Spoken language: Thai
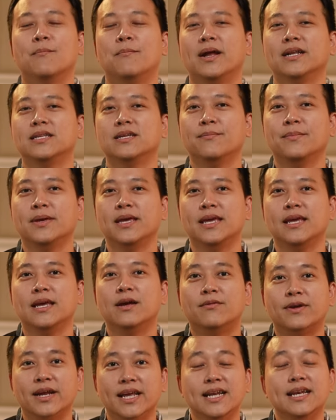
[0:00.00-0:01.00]
มันจะมี
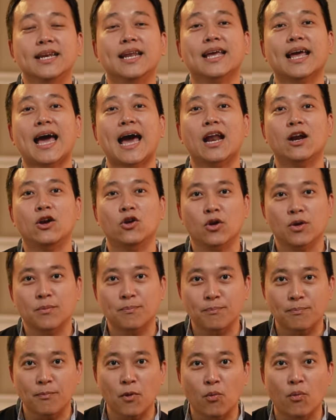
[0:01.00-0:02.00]
ฤทธิ์ในการลด
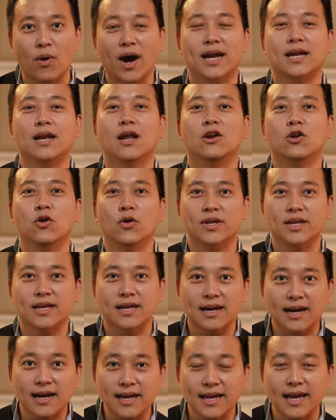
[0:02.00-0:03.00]
ปวดลด
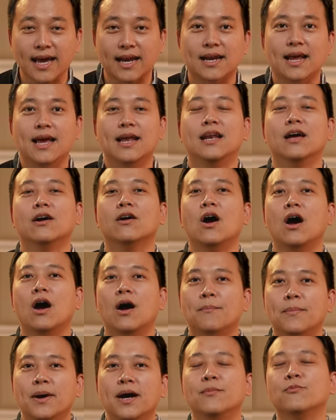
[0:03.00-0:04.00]
เครียดแล้วก็
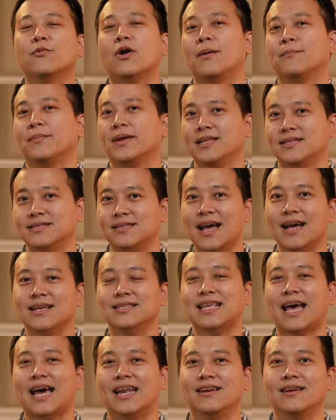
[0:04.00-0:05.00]
เพิ่มความคิดสร้าง
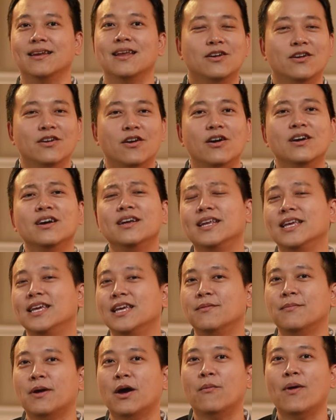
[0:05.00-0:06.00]
สรรค์น้องๆเคยได้
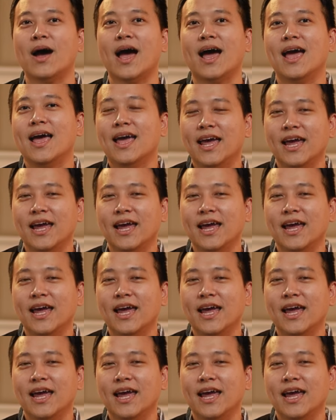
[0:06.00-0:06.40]
ยินไหมว่า